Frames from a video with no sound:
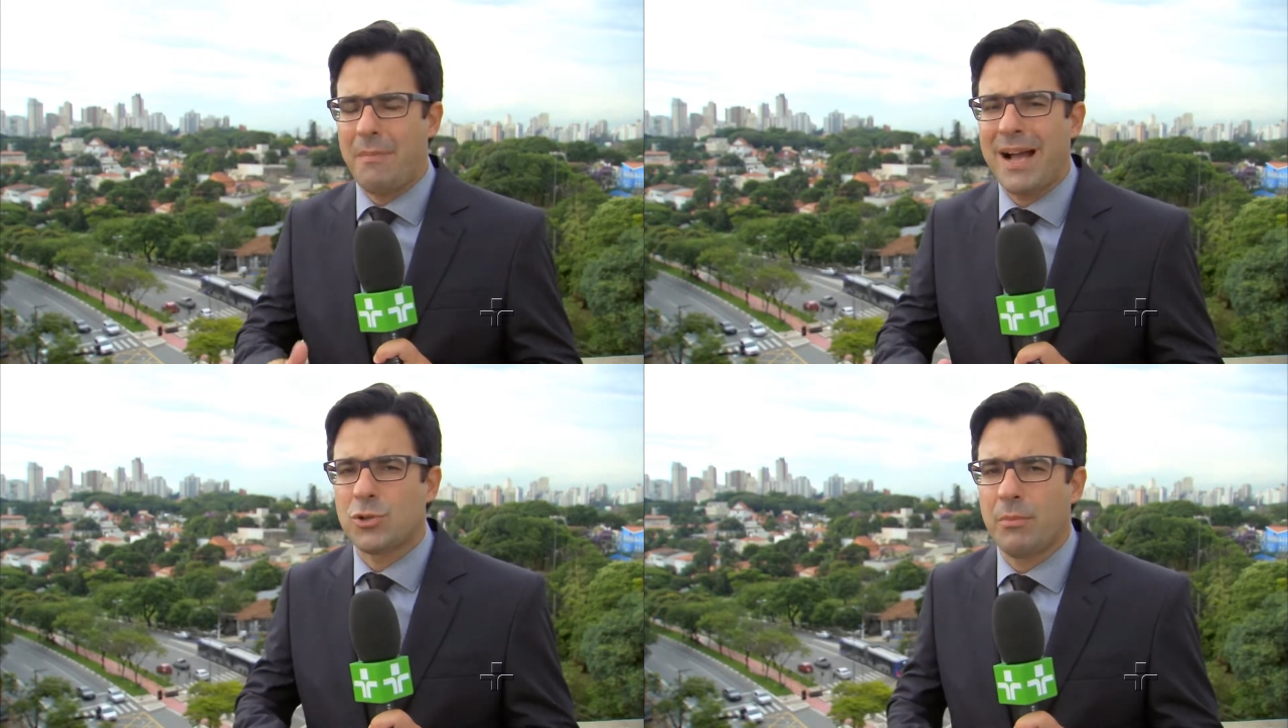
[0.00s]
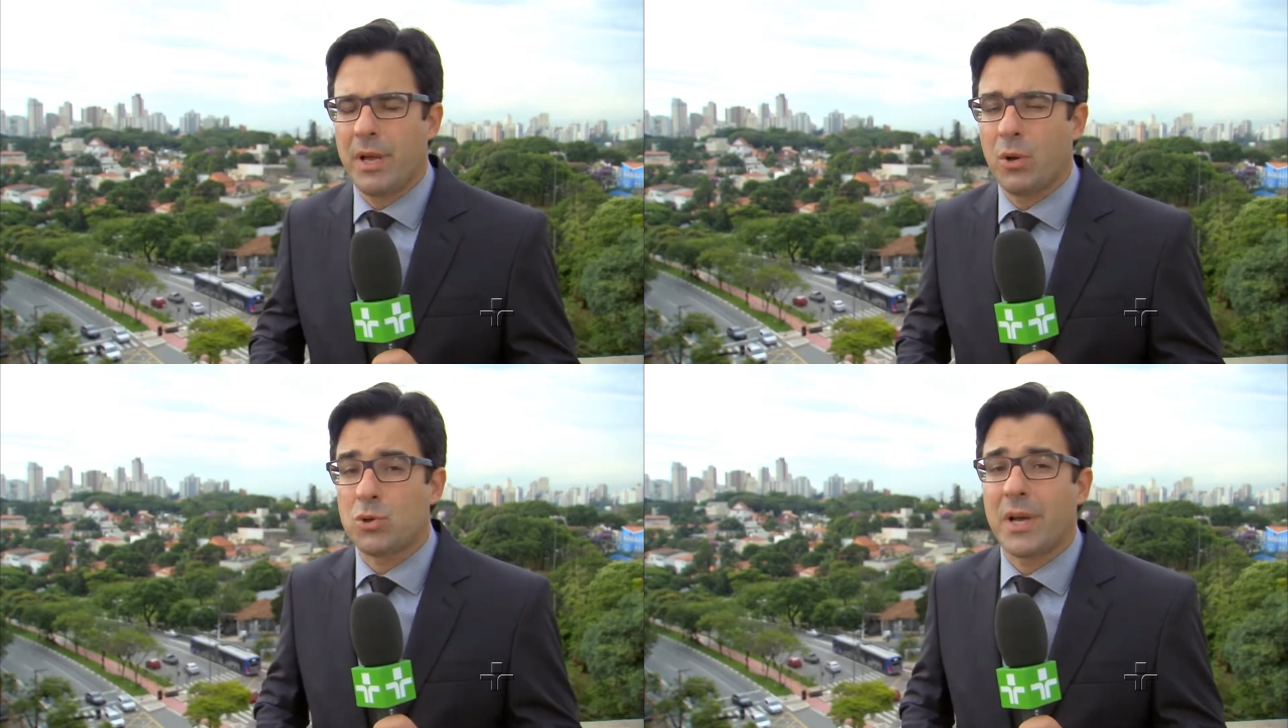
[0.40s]
mais ou
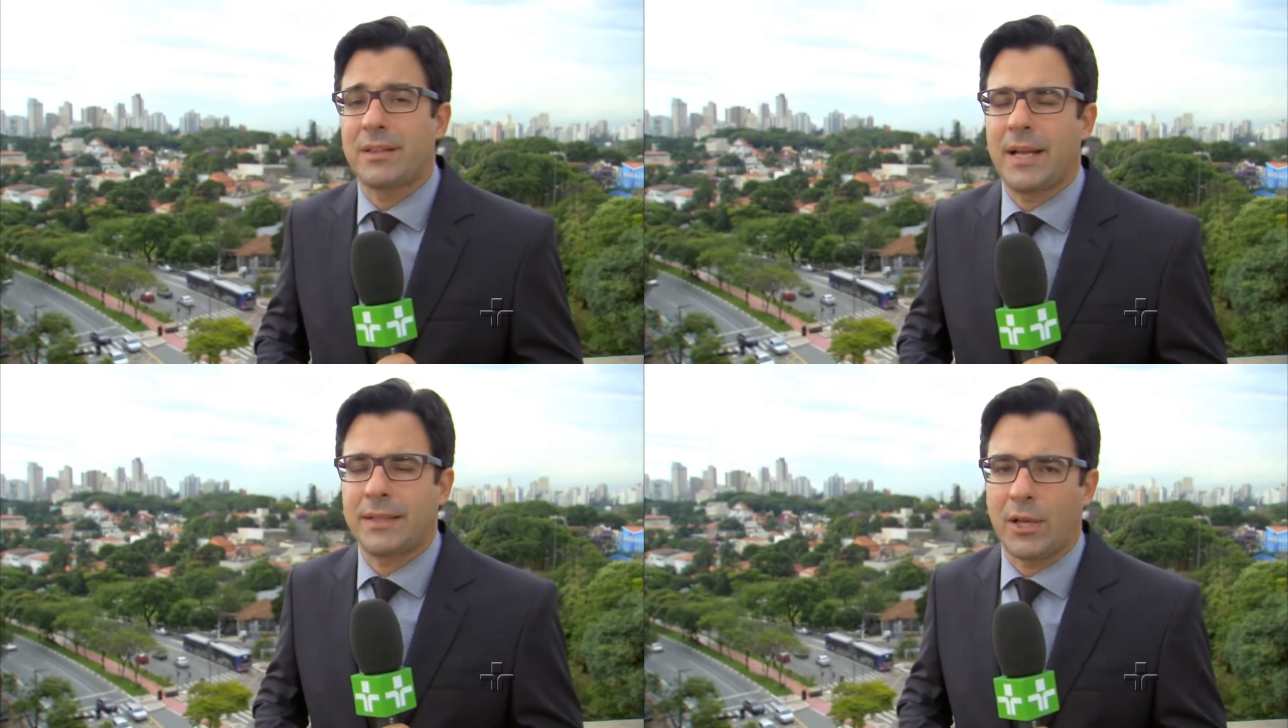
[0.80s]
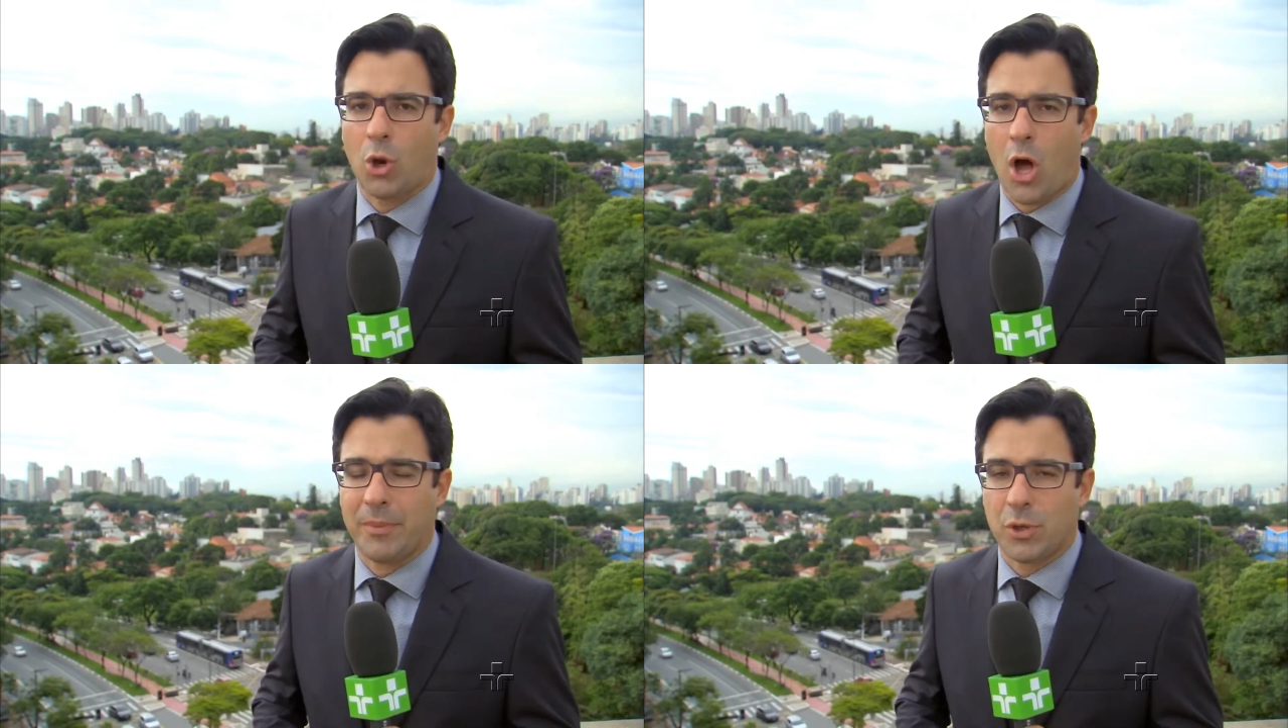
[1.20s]
menos 80
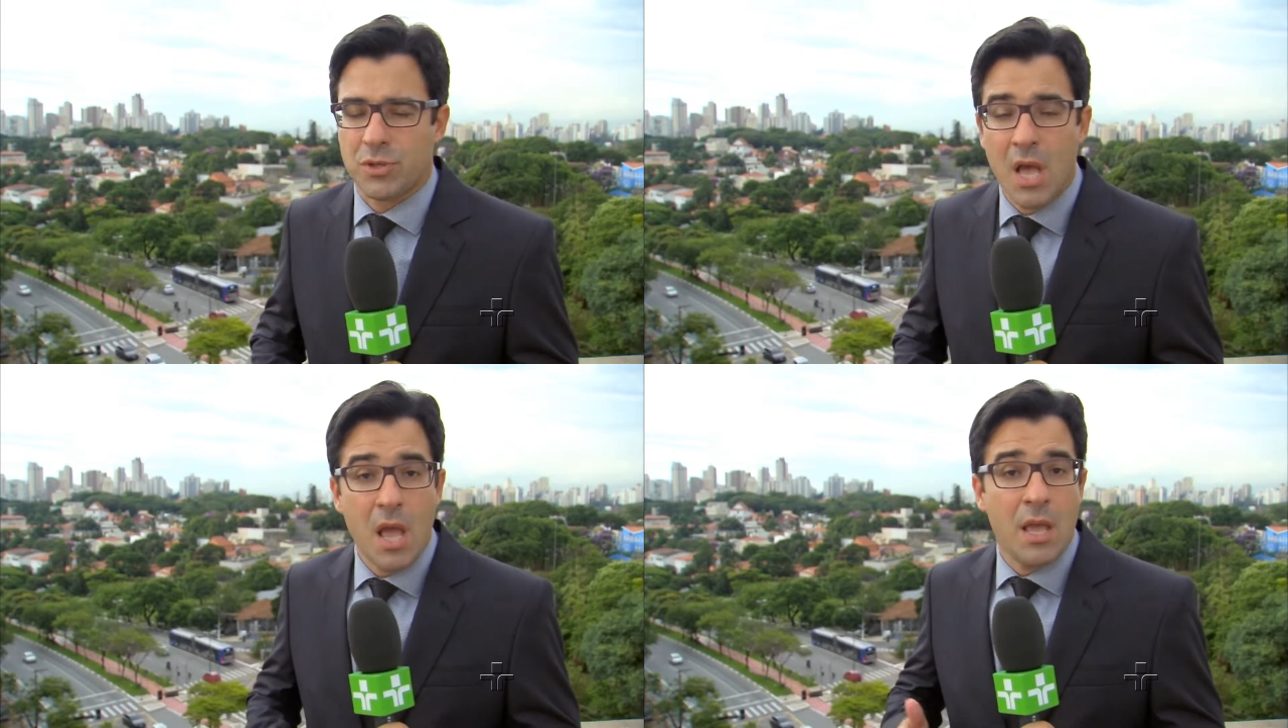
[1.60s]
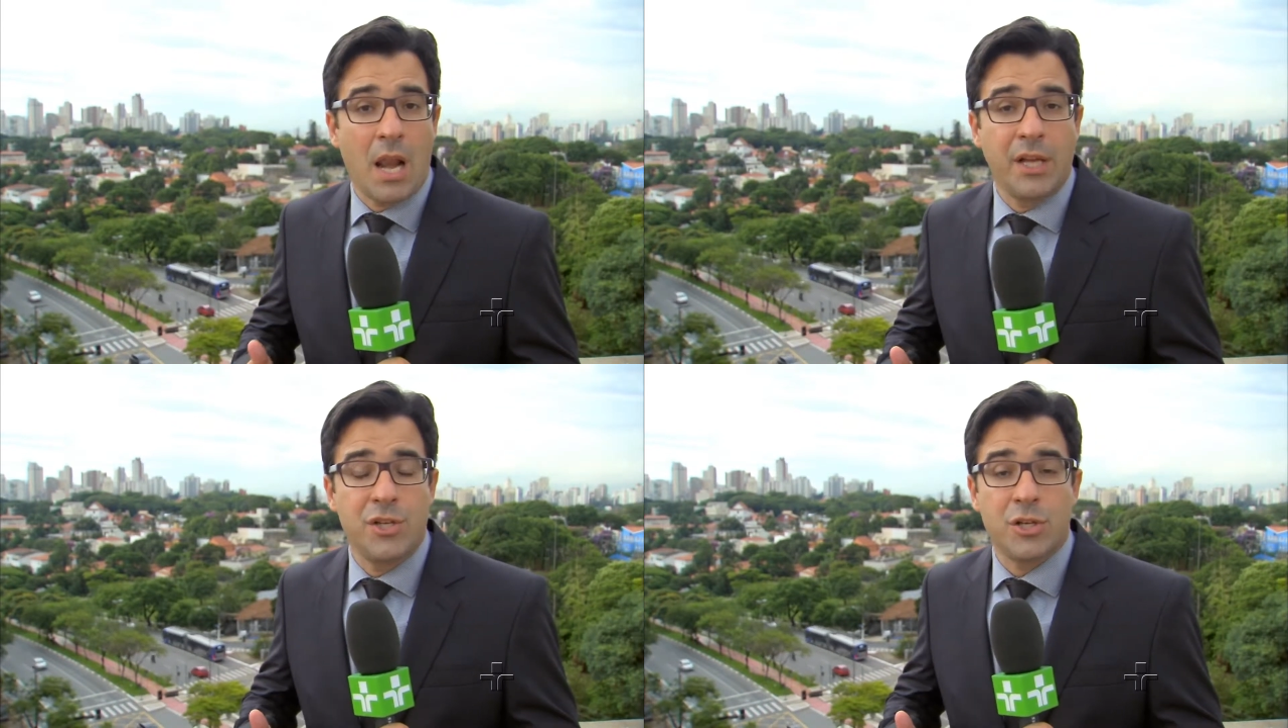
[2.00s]
quilômetros e,
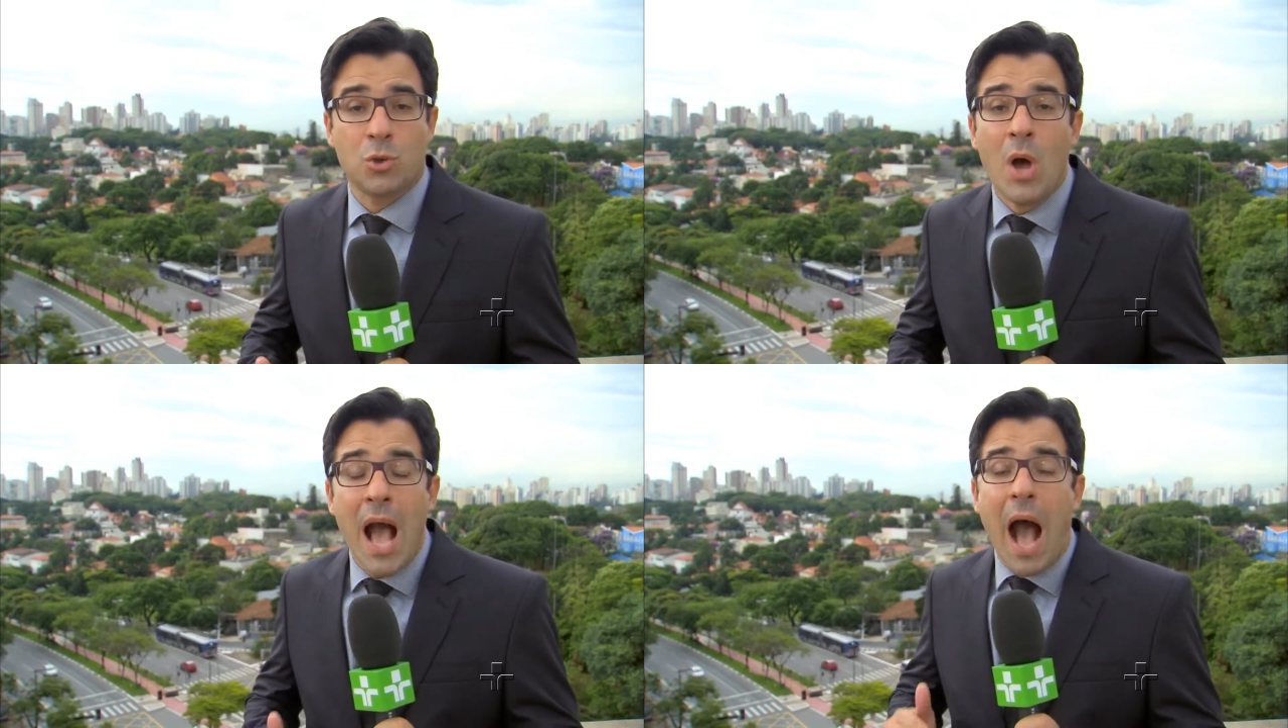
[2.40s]
além disso,